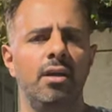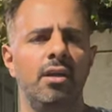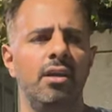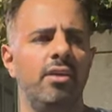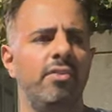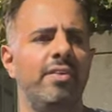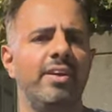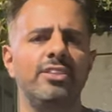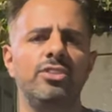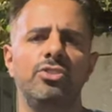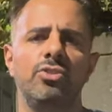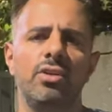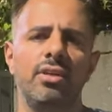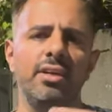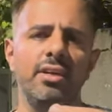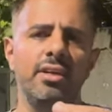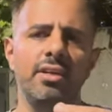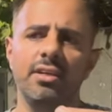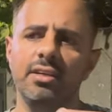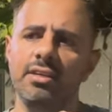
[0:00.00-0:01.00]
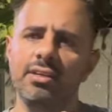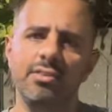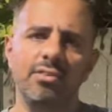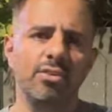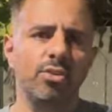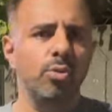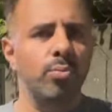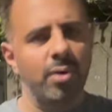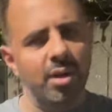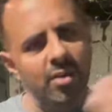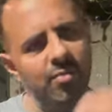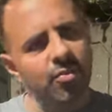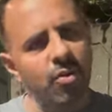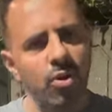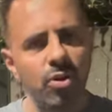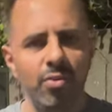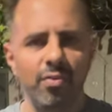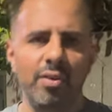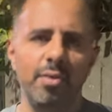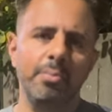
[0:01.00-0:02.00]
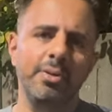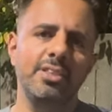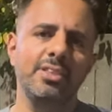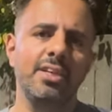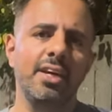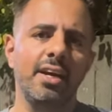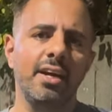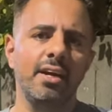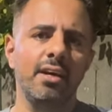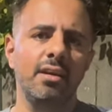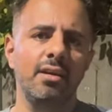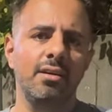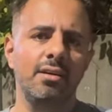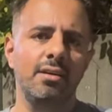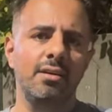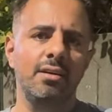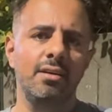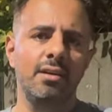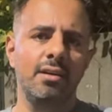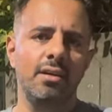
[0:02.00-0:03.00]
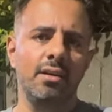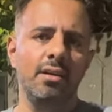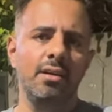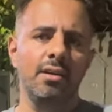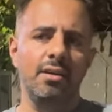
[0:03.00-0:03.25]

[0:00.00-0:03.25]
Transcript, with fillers: इवेंचुअली तुम्हारा फॉलोवर बन जाएगा हम्म।